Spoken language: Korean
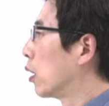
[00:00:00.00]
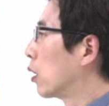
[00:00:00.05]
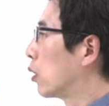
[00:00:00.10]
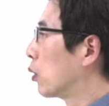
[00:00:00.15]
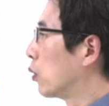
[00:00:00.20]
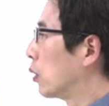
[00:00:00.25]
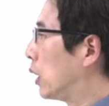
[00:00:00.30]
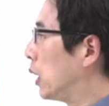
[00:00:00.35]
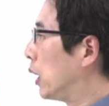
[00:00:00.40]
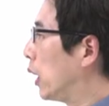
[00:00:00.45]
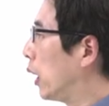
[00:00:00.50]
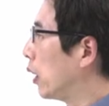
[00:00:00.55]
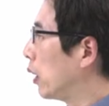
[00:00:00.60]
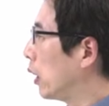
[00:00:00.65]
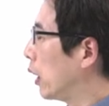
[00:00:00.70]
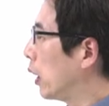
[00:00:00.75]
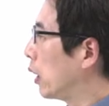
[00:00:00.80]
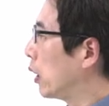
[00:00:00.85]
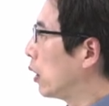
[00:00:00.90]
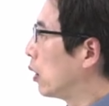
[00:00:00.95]
그리고
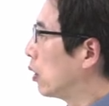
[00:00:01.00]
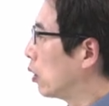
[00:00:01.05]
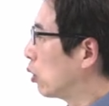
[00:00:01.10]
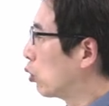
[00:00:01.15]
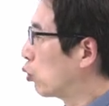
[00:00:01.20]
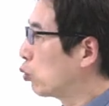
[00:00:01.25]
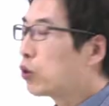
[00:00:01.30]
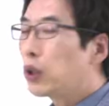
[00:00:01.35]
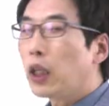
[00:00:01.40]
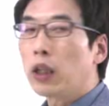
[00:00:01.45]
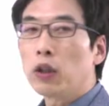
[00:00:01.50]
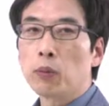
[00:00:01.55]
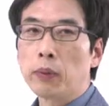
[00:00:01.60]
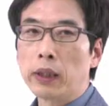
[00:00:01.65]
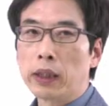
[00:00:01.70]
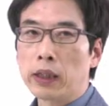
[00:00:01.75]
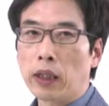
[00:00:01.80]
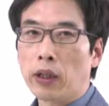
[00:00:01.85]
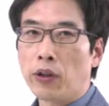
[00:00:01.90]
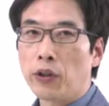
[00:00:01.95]
DNA는
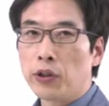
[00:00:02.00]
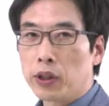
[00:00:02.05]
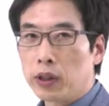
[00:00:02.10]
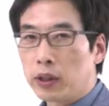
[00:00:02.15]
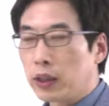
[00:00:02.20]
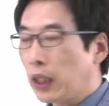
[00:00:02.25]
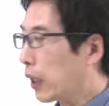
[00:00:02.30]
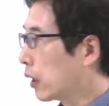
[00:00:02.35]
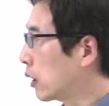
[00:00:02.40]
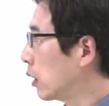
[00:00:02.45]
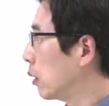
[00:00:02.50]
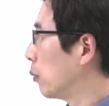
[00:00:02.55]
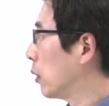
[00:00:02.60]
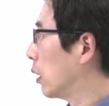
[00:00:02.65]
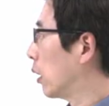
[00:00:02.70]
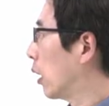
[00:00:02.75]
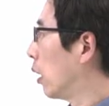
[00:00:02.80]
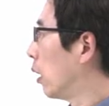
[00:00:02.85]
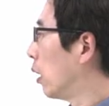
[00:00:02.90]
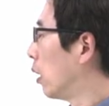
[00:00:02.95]
수나노메타 훨씬
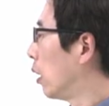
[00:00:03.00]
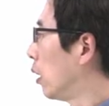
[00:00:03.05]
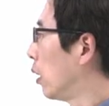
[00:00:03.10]
작습니다.